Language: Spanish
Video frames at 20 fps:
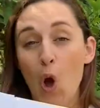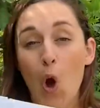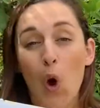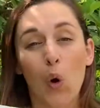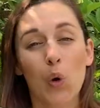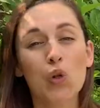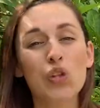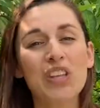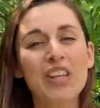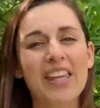
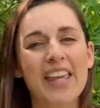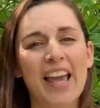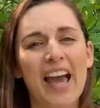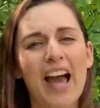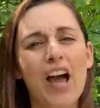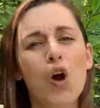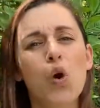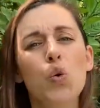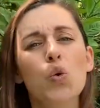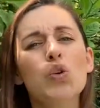Un
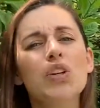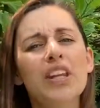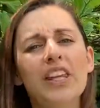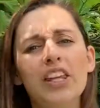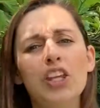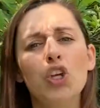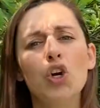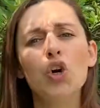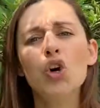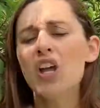día un
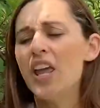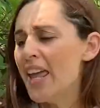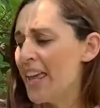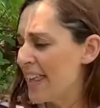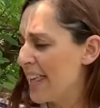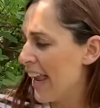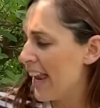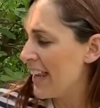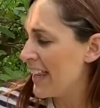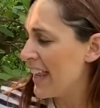niño
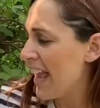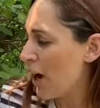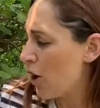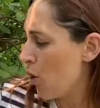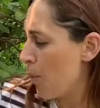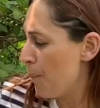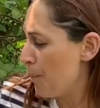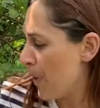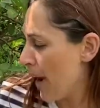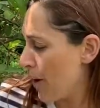quería
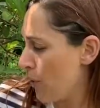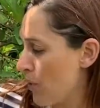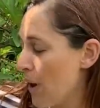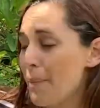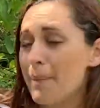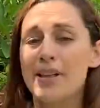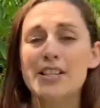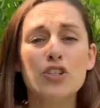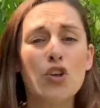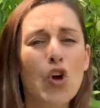comprar una
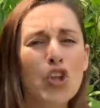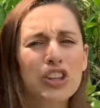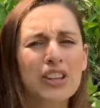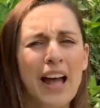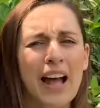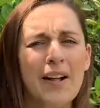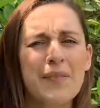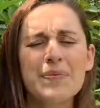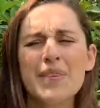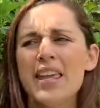
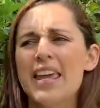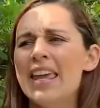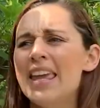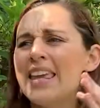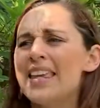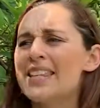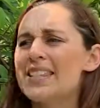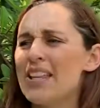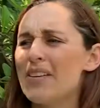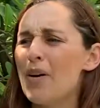mascota
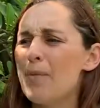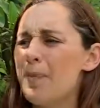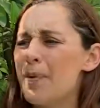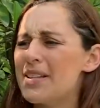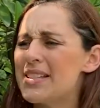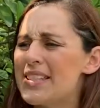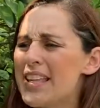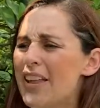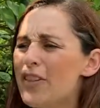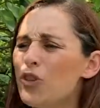y estaba
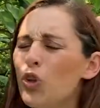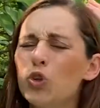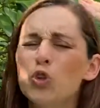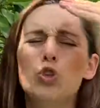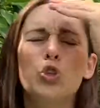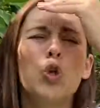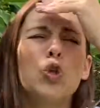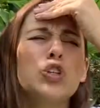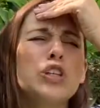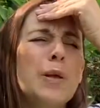pensando,
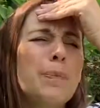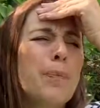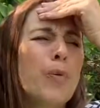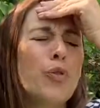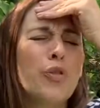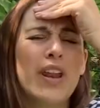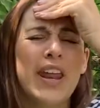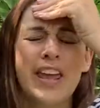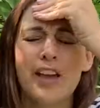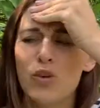¿dónde
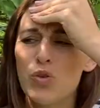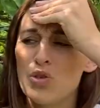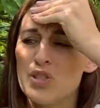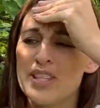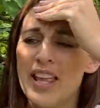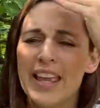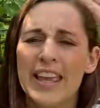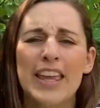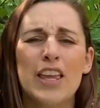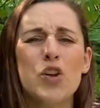podré
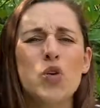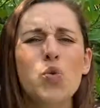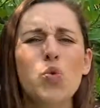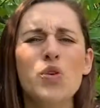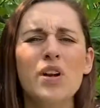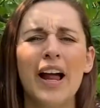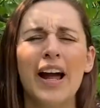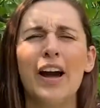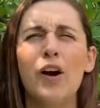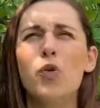conseguir
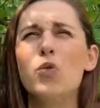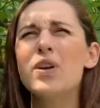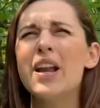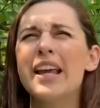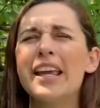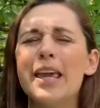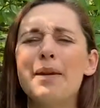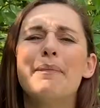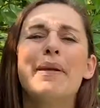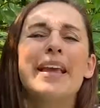una? Una
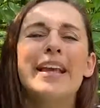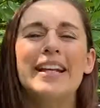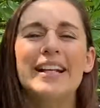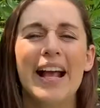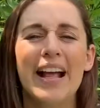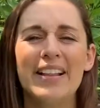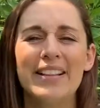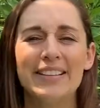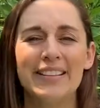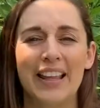que me
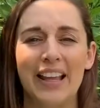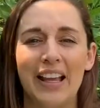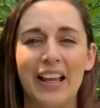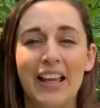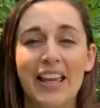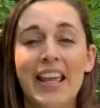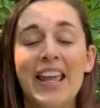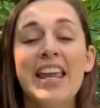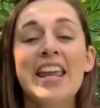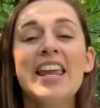encante.
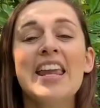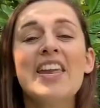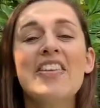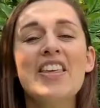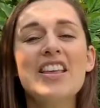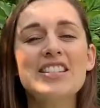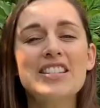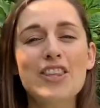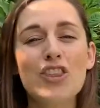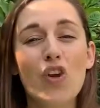Y
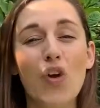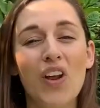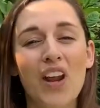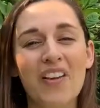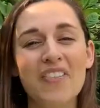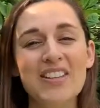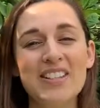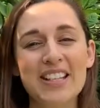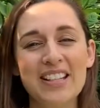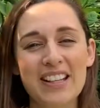decidió ir a
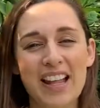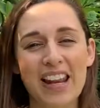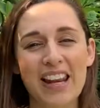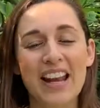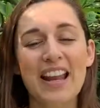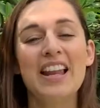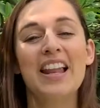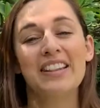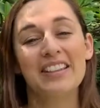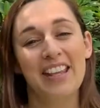visitar
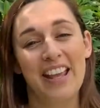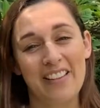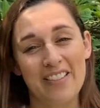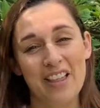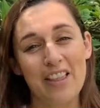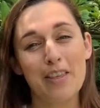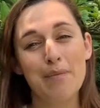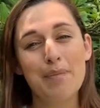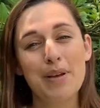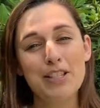la
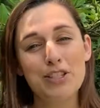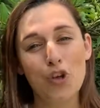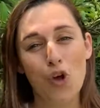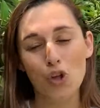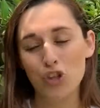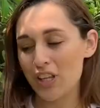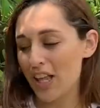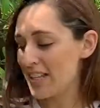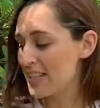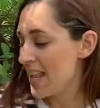tienda de
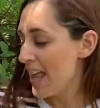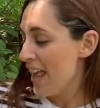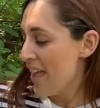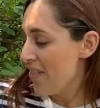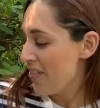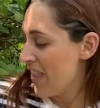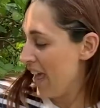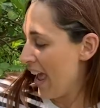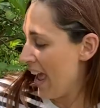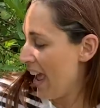mascotas
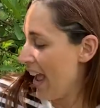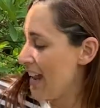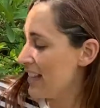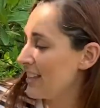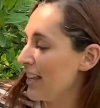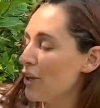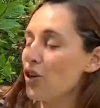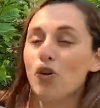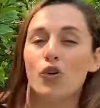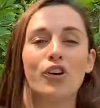de el
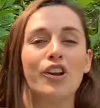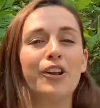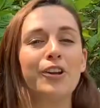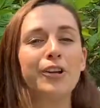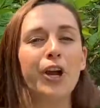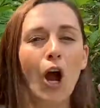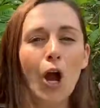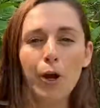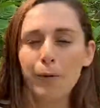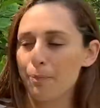señor
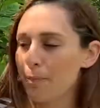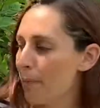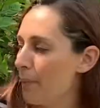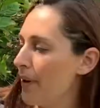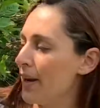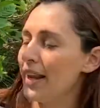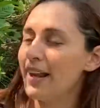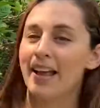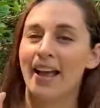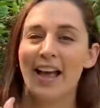Carp.
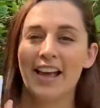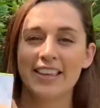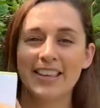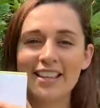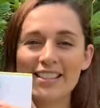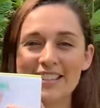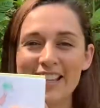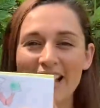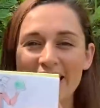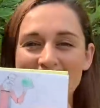Miren, aquí
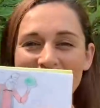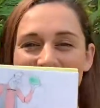está.